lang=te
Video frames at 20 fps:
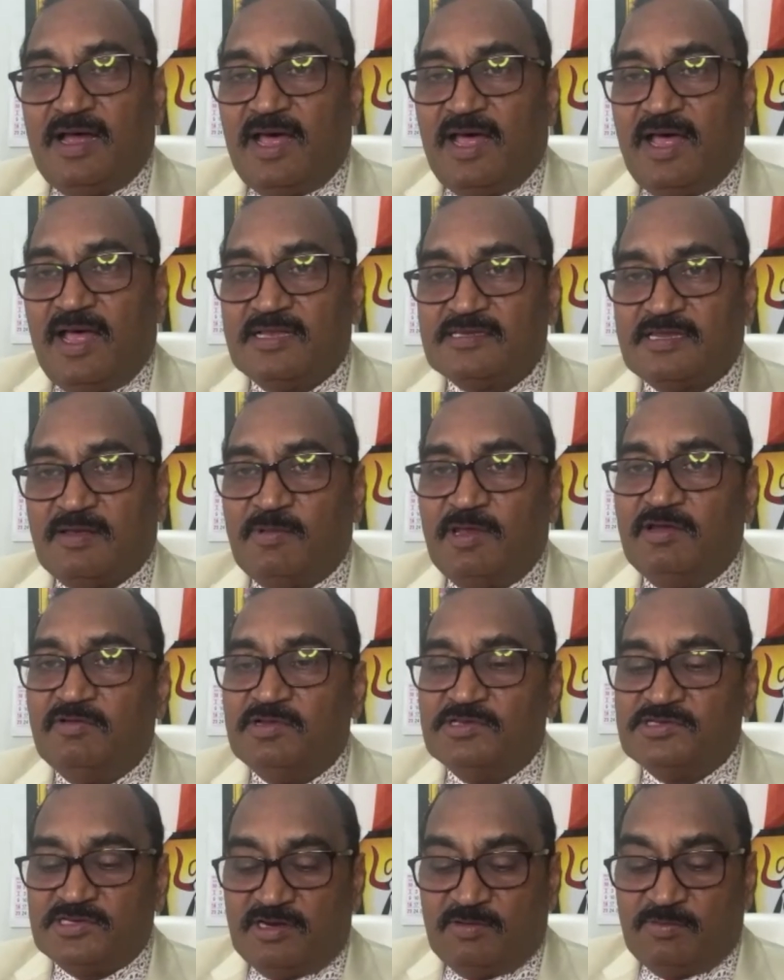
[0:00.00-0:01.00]
ఆ సమయం
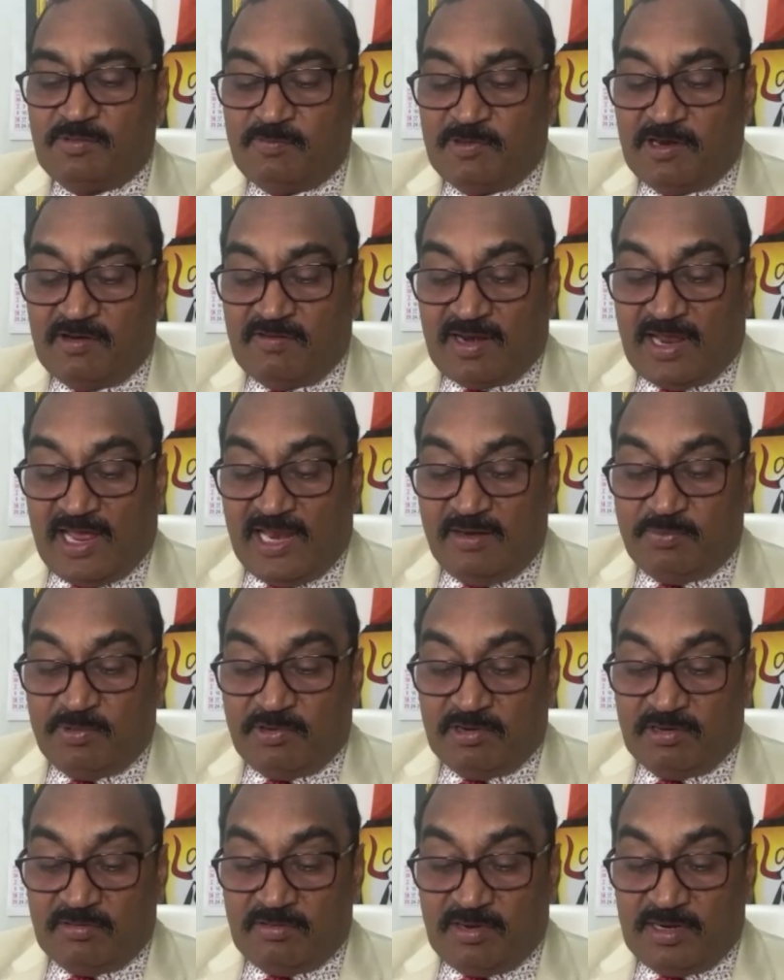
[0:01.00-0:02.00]
వచ్చినప్పుడు మనం
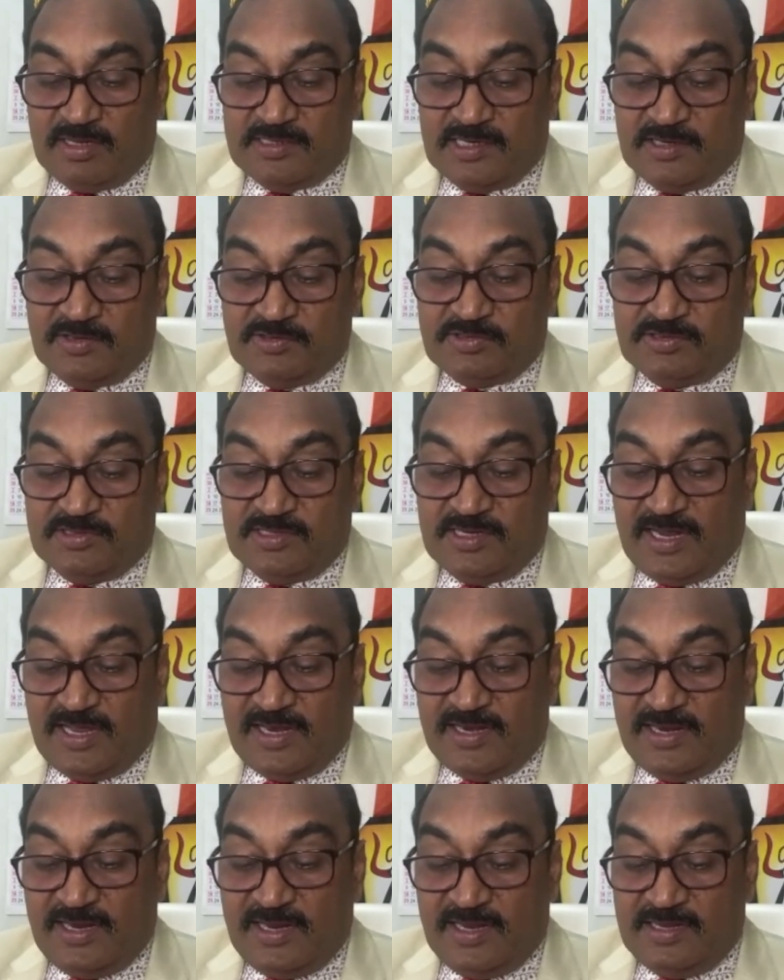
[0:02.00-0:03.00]
రాలిపోవడం కూడా జరుగుతుంది
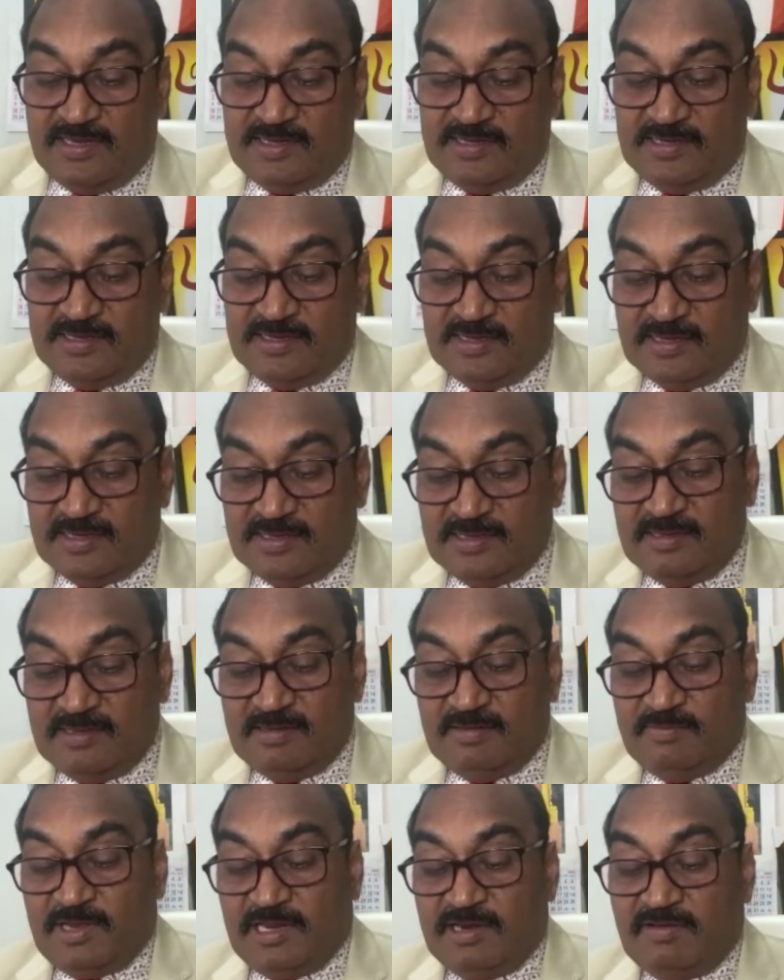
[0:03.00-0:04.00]
కానీ
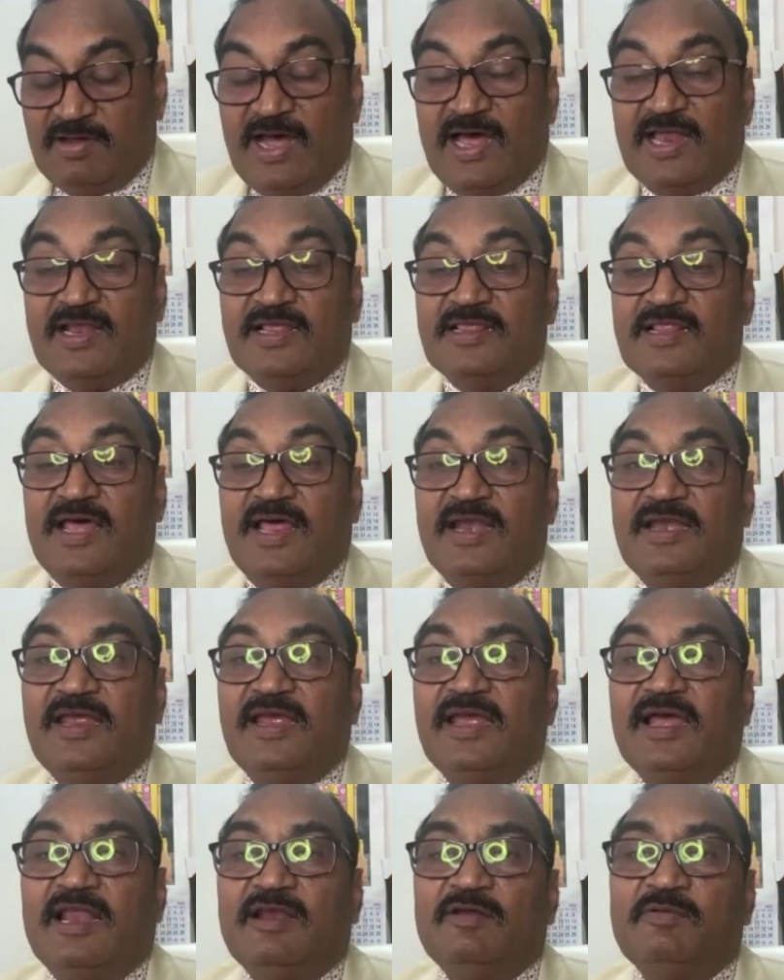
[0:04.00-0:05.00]
మనం
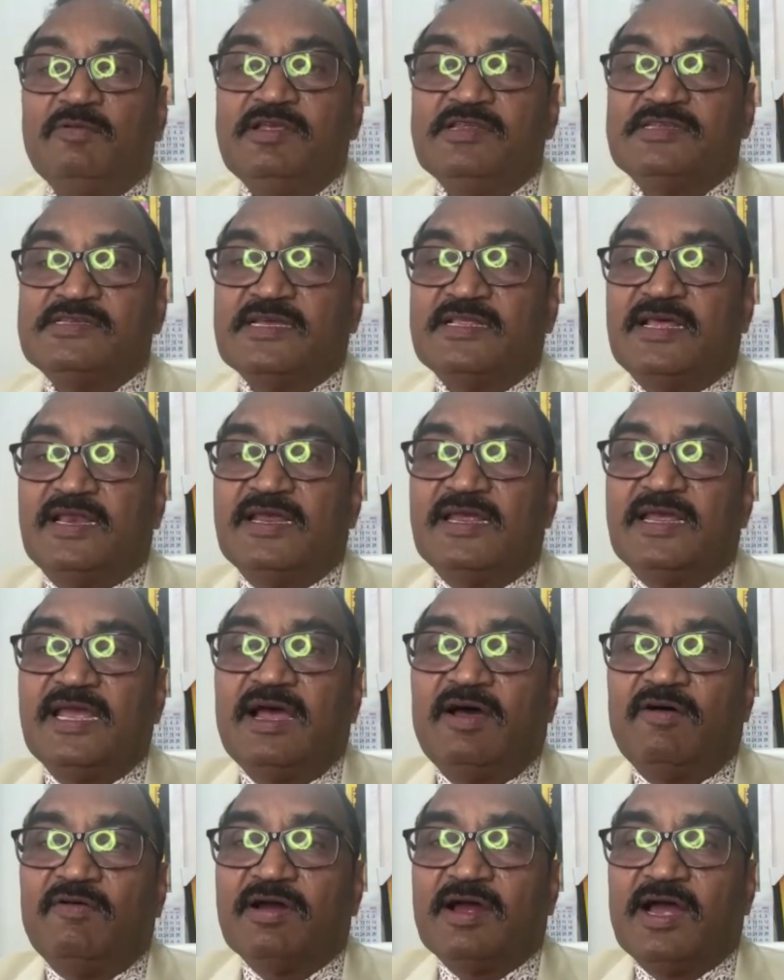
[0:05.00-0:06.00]
ఆనందాన్ని అనుభవించేదానికి
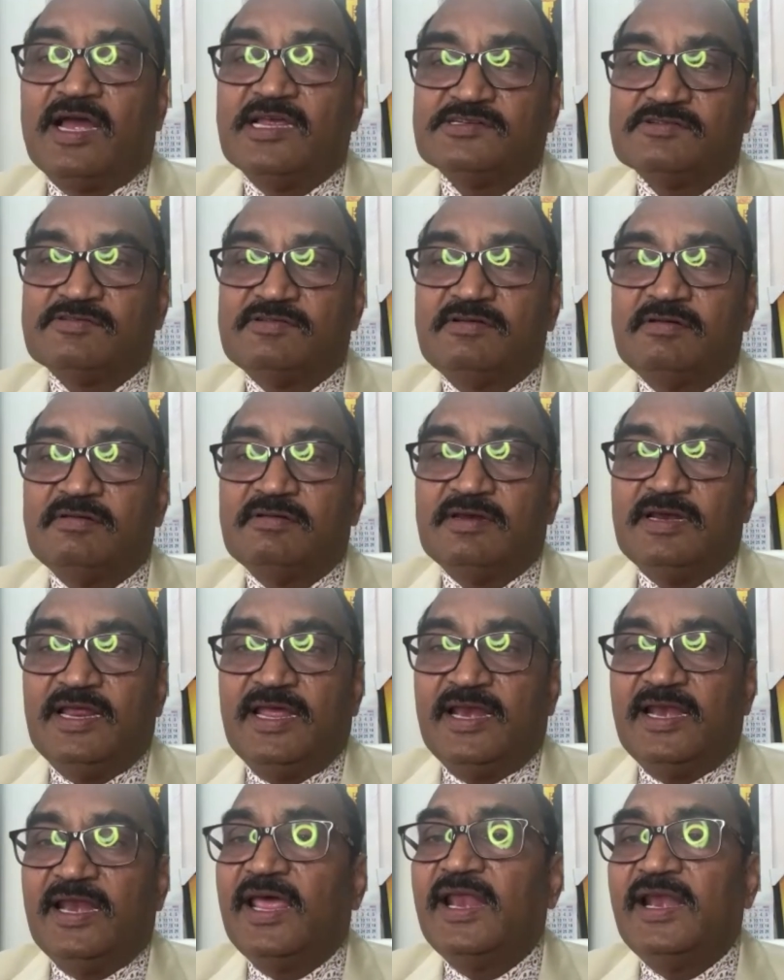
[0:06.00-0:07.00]
అవకాశం
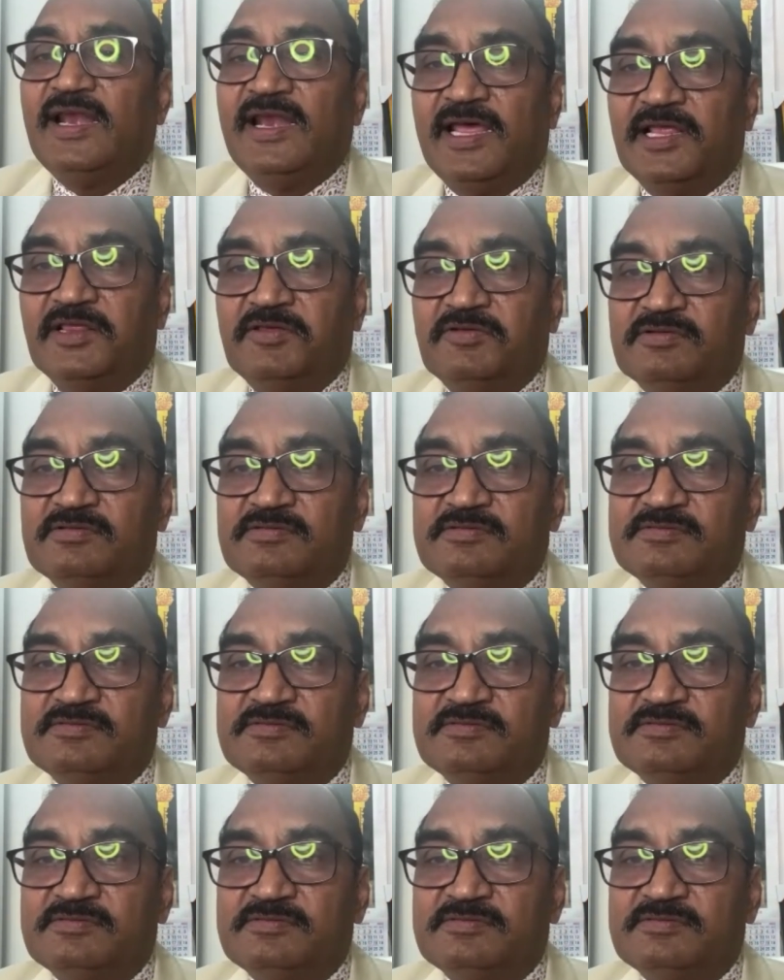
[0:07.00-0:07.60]
లేనే లేదు